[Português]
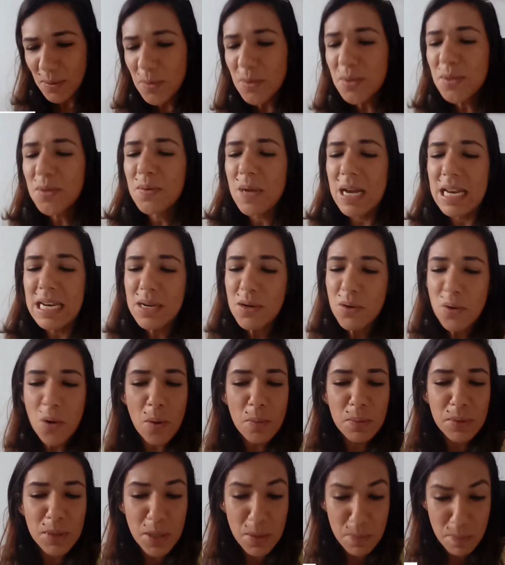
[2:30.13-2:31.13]
uso do
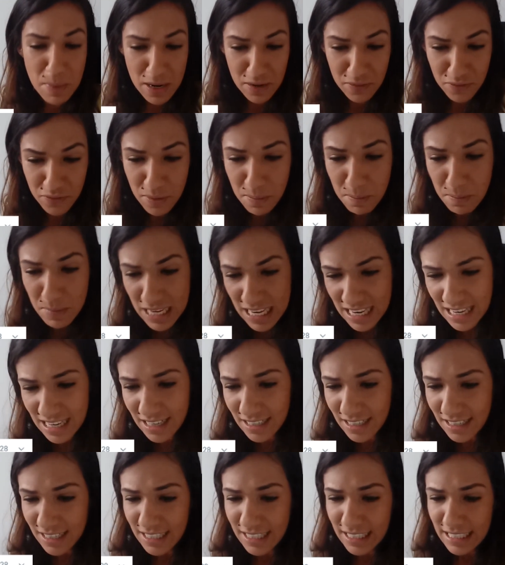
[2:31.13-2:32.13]
helicóptero para a
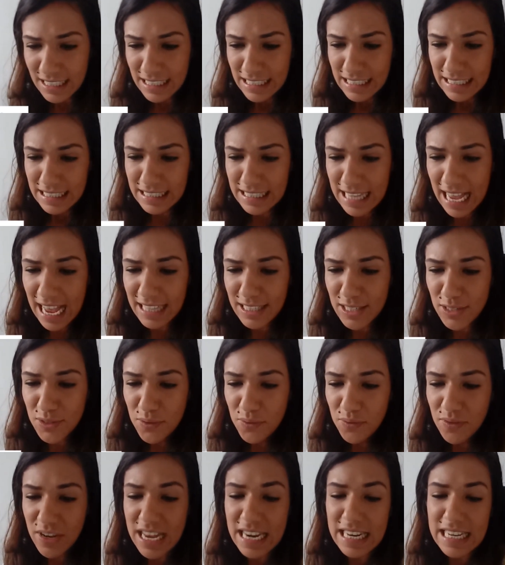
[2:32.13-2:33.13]
família, nada
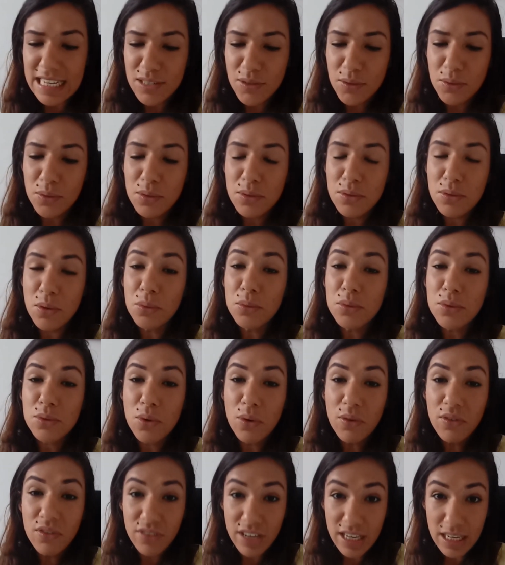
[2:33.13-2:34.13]
diferente dos outros
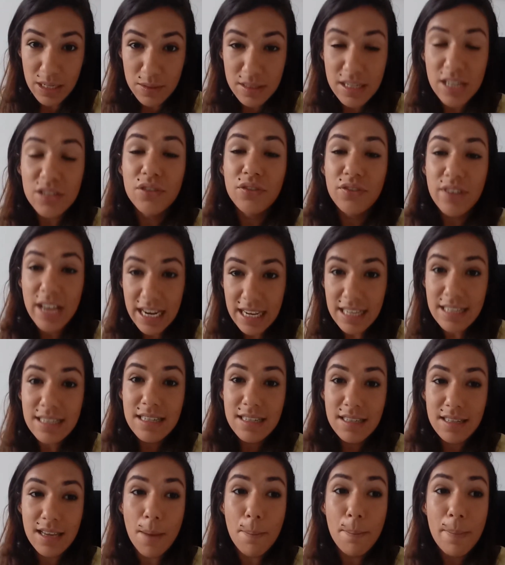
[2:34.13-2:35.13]
governos. É diferente
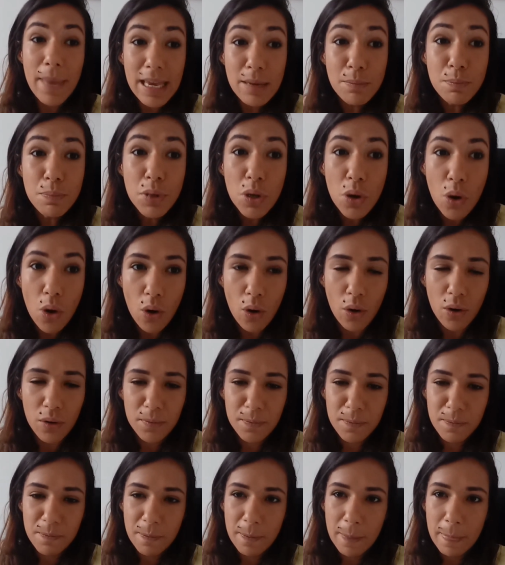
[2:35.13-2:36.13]
sim, é bem
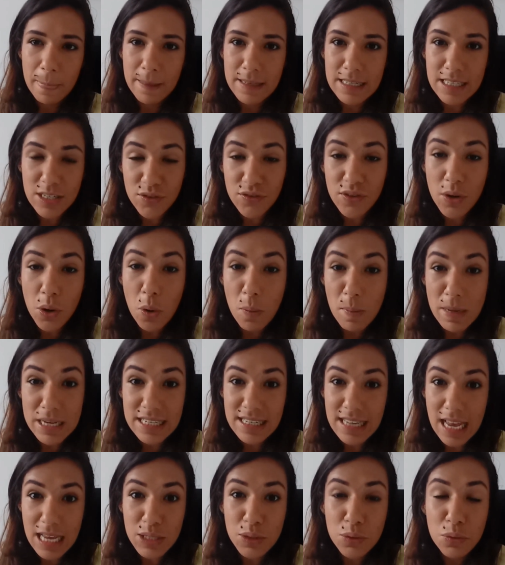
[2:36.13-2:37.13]
pior. Você devia
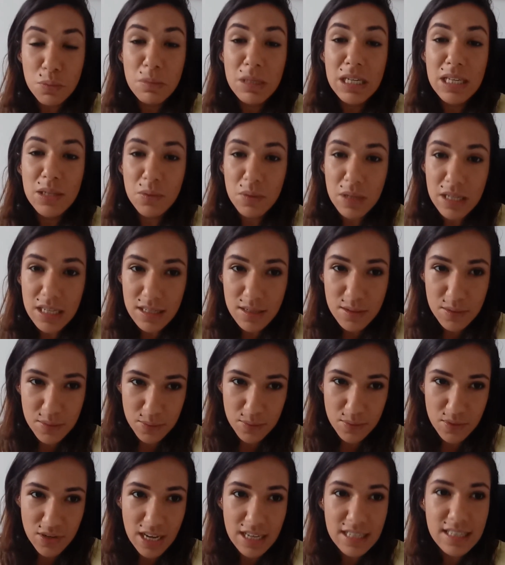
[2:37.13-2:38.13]
começar assumindo
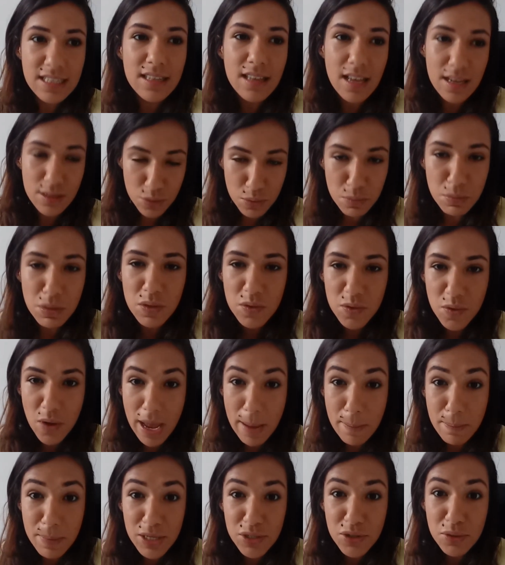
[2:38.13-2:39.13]
isso, já que você está assumindo seu
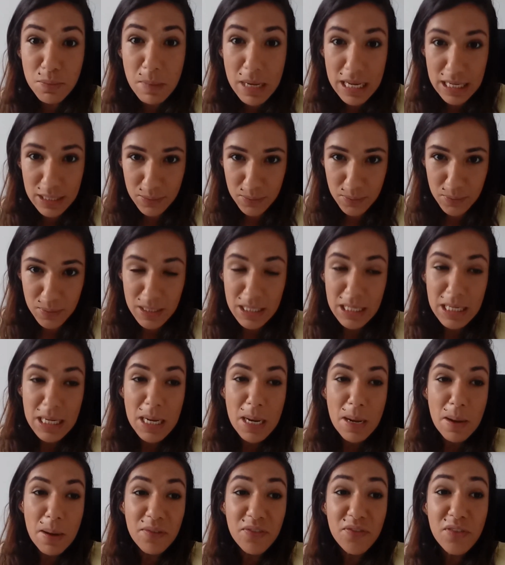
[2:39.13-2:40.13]
arrependimento.
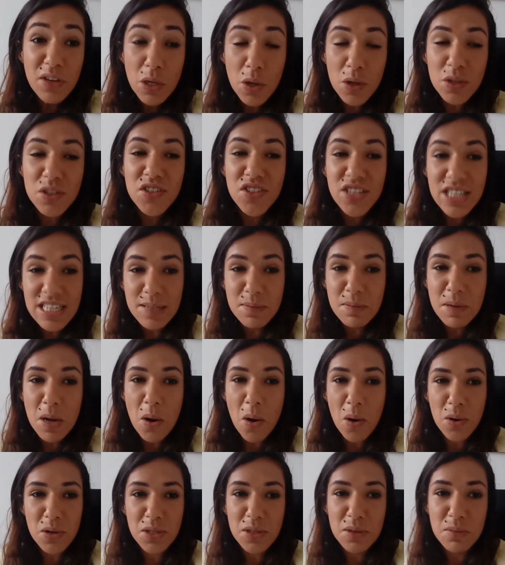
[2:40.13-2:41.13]
Filhotismo é
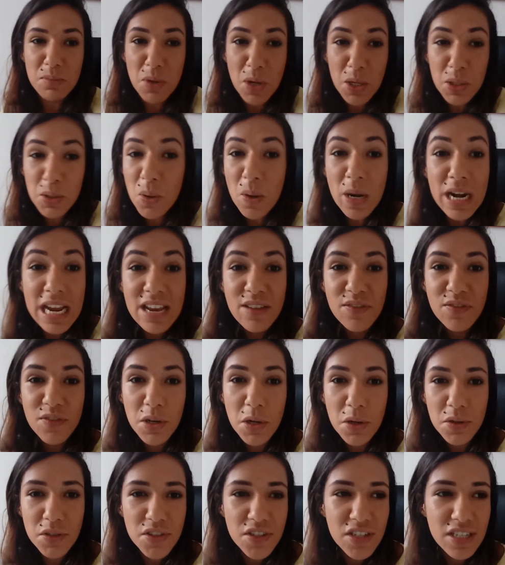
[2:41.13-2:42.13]
ótimo, eu adorei
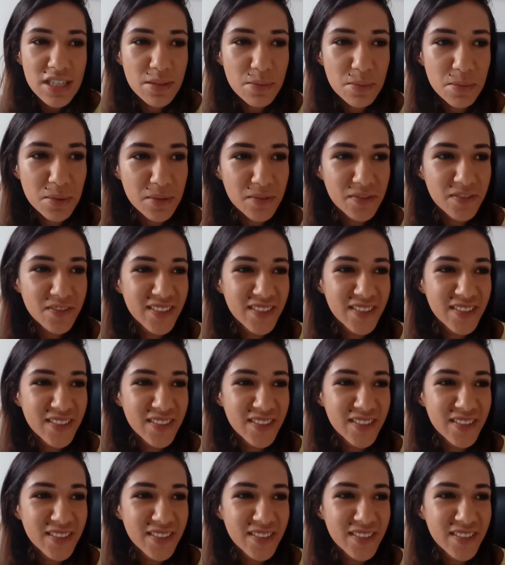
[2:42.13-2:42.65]
filhotismo.